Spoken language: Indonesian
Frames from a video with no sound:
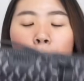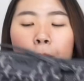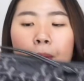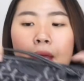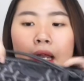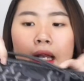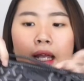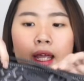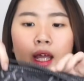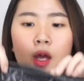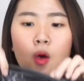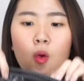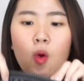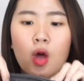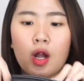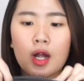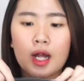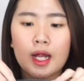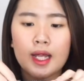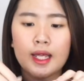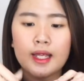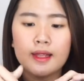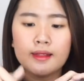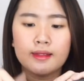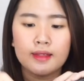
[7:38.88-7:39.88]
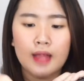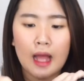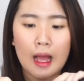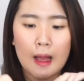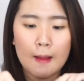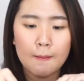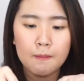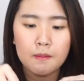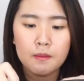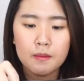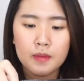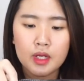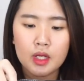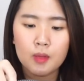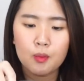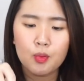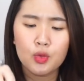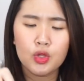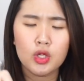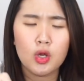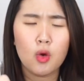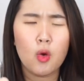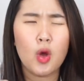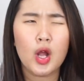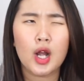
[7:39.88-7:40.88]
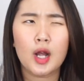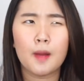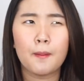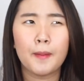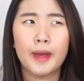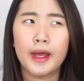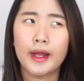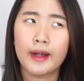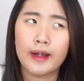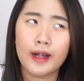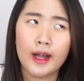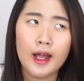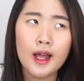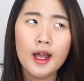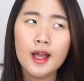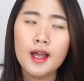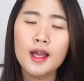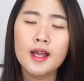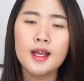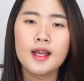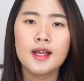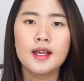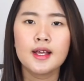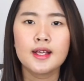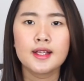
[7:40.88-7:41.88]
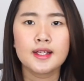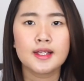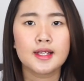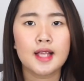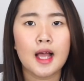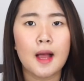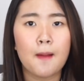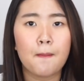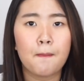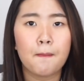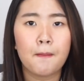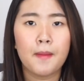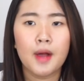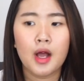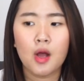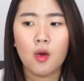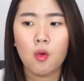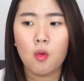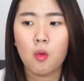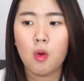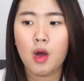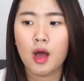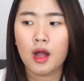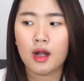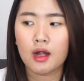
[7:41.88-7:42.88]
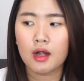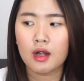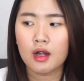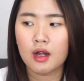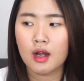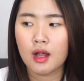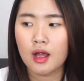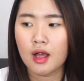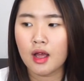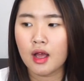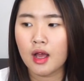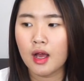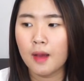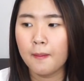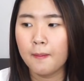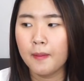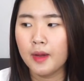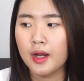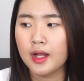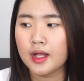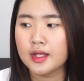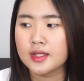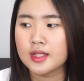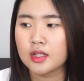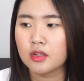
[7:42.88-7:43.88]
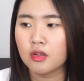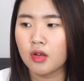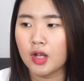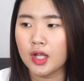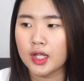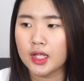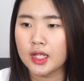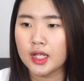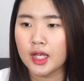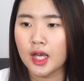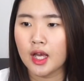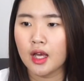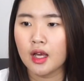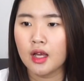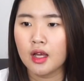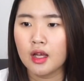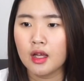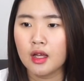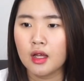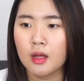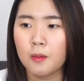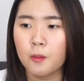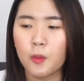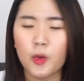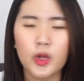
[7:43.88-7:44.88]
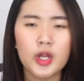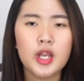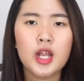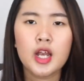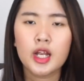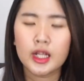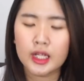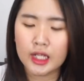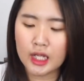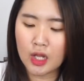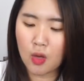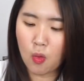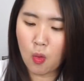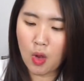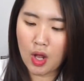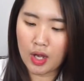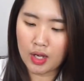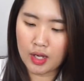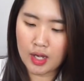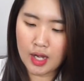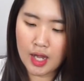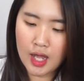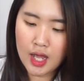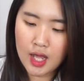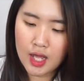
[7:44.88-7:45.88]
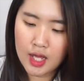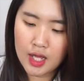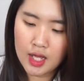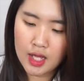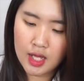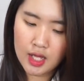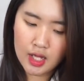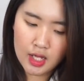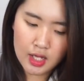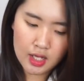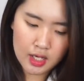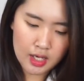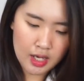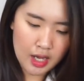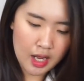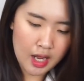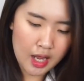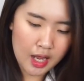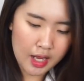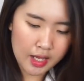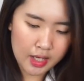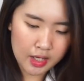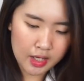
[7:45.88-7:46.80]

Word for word: pilih yang warna hitam dia punya warna merah sama warna apa lagi satu lagi ya pokoknya dia ada tiga warna nah